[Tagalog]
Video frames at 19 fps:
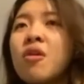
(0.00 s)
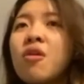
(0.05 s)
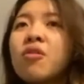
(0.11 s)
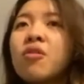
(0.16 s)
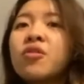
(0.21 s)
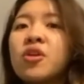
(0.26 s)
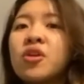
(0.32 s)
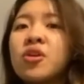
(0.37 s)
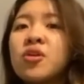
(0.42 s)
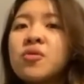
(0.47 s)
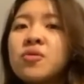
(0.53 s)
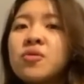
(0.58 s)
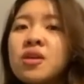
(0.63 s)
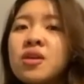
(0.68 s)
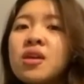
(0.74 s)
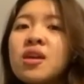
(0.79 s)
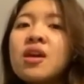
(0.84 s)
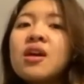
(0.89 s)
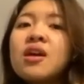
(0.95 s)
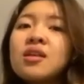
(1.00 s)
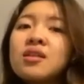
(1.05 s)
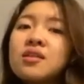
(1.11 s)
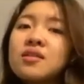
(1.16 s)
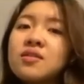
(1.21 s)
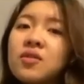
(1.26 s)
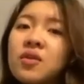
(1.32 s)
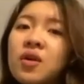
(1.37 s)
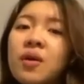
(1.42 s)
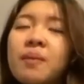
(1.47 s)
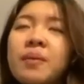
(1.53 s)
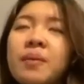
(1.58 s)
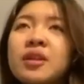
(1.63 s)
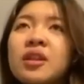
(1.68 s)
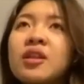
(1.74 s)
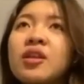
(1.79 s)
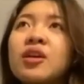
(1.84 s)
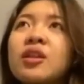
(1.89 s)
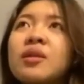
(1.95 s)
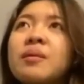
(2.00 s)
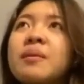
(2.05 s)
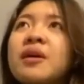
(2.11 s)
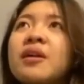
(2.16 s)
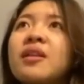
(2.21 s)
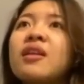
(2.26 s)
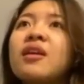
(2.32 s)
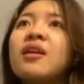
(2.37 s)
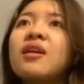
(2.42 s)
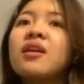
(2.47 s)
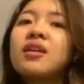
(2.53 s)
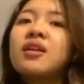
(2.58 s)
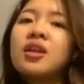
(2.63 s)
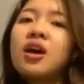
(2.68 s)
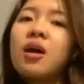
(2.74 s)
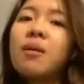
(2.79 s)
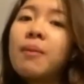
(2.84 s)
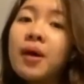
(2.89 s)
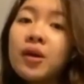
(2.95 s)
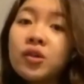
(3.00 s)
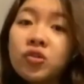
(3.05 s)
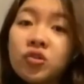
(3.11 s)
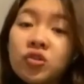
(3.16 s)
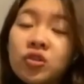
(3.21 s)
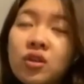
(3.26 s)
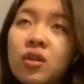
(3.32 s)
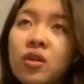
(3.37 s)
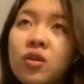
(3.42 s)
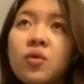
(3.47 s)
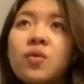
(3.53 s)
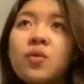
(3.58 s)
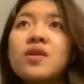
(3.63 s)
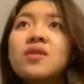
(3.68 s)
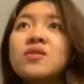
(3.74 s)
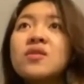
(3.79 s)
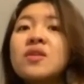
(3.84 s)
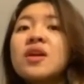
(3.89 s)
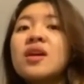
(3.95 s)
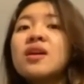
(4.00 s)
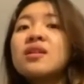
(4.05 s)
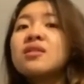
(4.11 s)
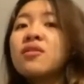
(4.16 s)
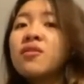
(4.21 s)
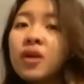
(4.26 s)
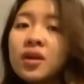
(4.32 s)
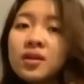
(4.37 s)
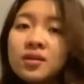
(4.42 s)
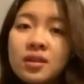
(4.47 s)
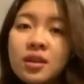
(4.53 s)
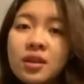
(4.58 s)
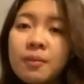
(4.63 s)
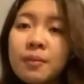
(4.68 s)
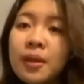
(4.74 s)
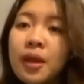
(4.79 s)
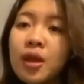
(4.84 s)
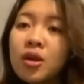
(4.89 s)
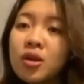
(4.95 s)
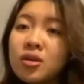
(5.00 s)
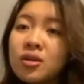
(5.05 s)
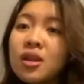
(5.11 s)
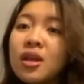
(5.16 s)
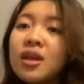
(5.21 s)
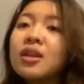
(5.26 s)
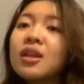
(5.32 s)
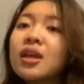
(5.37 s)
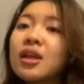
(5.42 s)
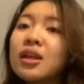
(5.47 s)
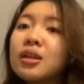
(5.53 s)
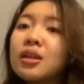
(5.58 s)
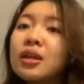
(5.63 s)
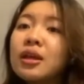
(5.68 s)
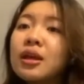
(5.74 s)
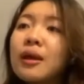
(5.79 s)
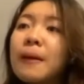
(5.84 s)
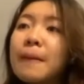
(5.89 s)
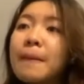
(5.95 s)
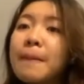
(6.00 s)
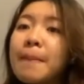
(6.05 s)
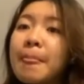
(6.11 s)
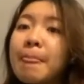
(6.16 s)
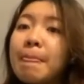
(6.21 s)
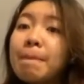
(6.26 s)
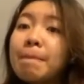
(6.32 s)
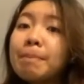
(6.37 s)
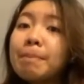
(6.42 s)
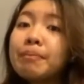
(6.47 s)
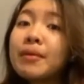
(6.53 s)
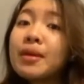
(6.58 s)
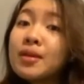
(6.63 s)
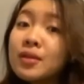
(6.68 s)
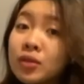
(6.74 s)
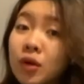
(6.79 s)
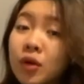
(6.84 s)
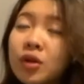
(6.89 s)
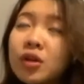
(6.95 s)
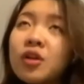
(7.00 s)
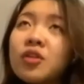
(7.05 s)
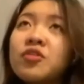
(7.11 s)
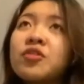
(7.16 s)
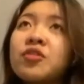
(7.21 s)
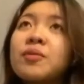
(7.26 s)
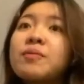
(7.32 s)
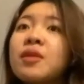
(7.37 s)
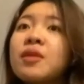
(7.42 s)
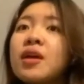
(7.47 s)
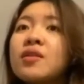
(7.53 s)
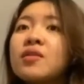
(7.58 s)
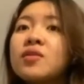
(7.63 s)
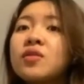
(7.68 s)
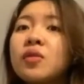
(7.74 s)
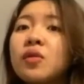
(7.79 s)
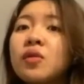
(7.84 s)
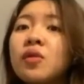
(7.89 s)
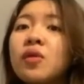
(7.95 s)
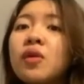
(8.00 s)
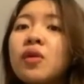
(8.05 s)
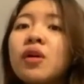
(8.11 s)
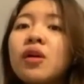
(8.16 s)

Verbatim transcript: ako ng UE. Tapos yung kapatid ko naman, nakapasok siya ng USC as a varsity player then and may scholarship din. So,